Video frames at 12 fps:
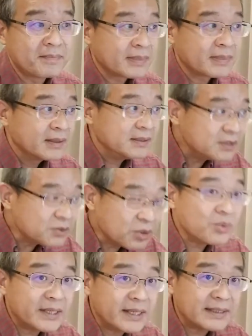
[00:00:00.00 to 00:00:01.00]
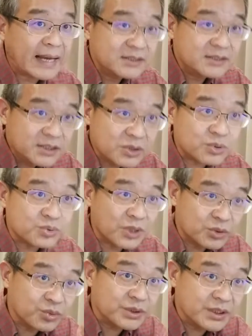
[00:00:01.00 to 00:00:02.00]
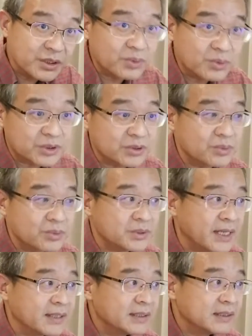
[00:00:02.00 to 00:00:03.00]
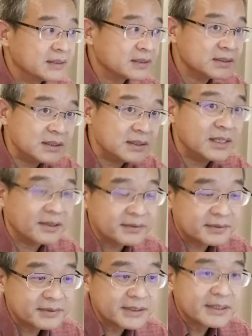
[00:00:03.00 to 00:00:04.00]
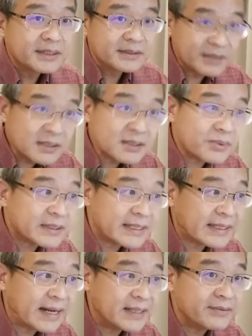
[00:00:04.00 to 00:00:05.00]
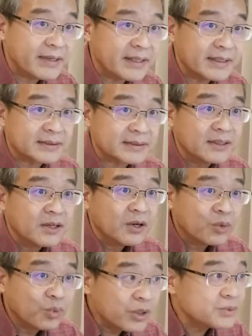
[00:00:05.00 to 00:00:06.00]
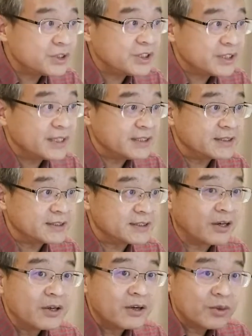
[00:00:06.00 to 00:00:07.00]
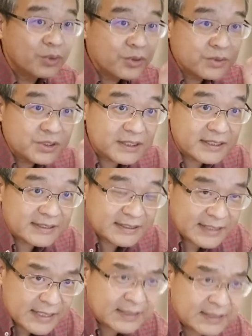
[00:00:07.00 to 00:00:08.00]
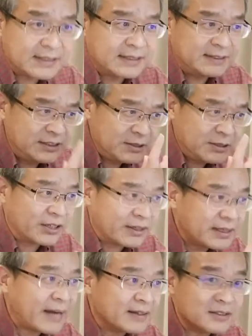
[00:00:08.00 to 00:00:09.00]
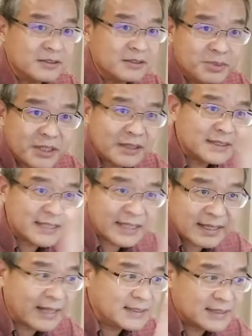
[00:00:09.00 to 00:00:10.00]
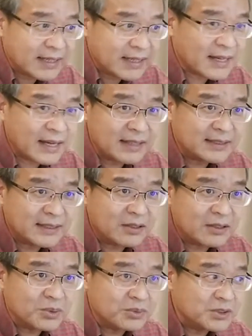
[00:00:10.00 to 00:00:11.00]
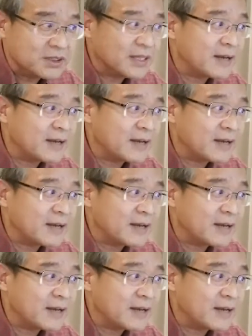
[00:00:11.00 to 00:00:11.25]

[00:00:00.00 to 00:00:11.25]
一会儿我再谈技术和总经理对公司的贡献，这是第一个。第二个，我再谈另外一个事儿。国有企业你知道，国有企业任何一点儿大的事儿，你不相信，先看，你先看看看现在的国有企业，